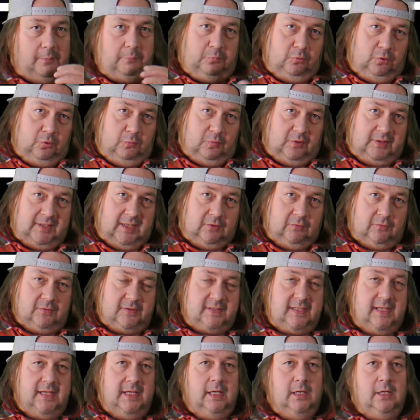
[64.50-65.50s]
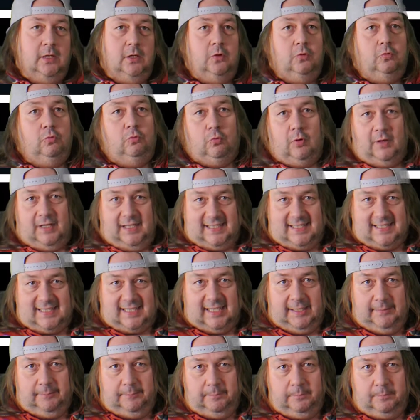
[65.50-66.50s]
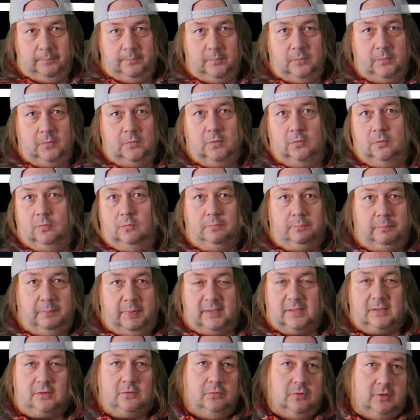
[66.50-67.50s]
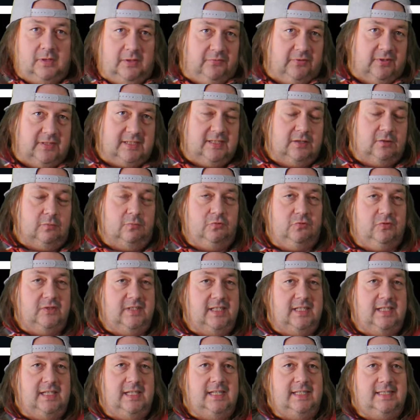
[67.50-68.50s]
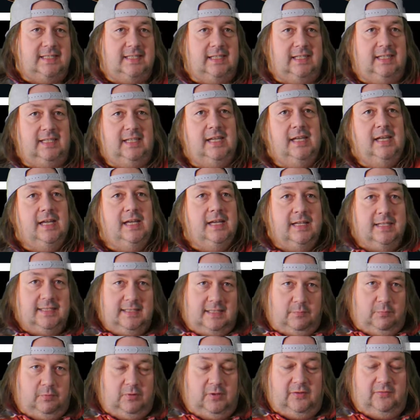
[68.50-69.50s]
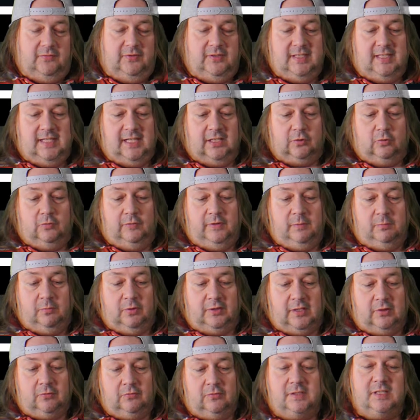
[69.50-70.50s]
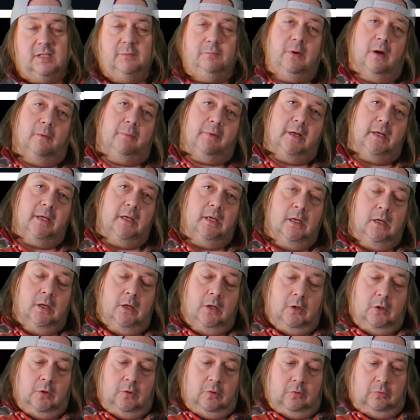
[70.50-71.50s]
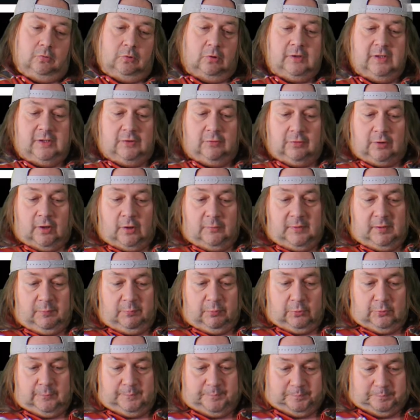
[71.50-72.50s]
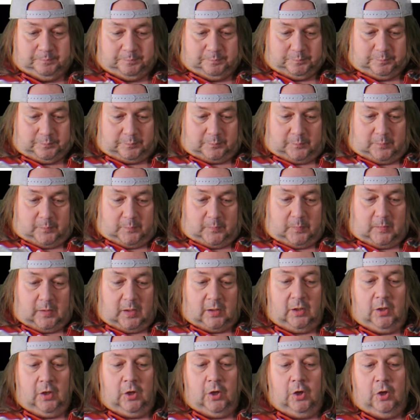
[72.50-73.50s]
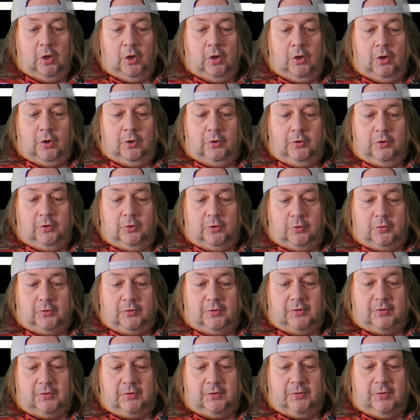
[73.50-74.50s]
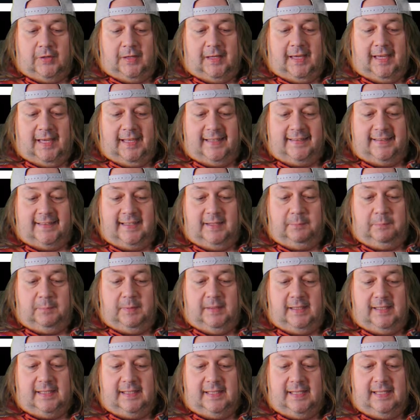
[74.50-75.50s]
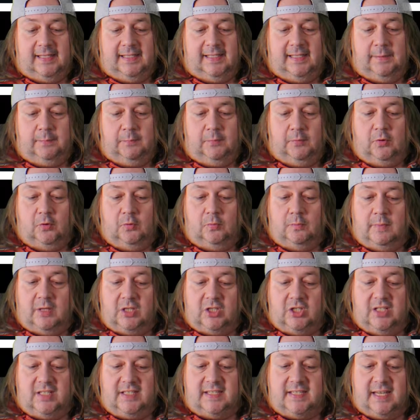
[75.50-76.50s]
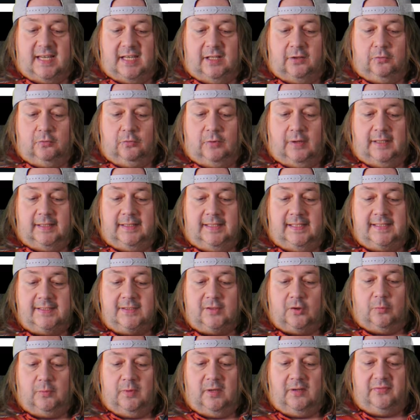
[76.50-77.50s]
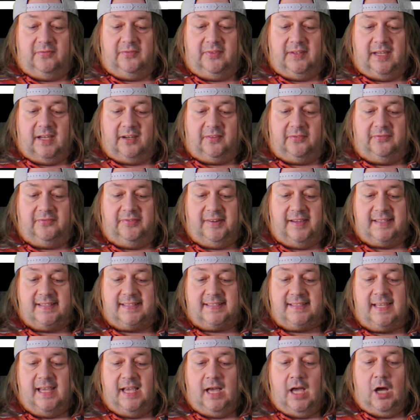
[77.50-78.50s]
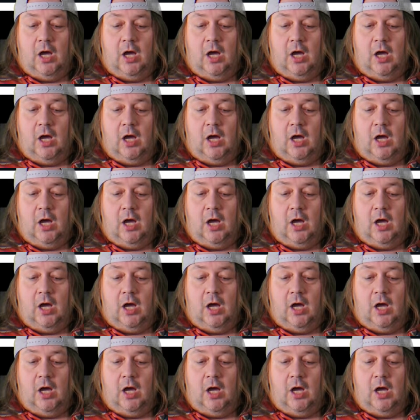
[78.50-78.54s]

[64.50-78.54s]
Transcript: pour une bande-annonce ou un extrait. Parce que des fois, c'est comme je vous ai dit, les séries, c'est plus difficile à trouver de monde annonce et Pour après, on en discutera un petit peu. Notre intrépide équipe de magiciens doit désormais faire face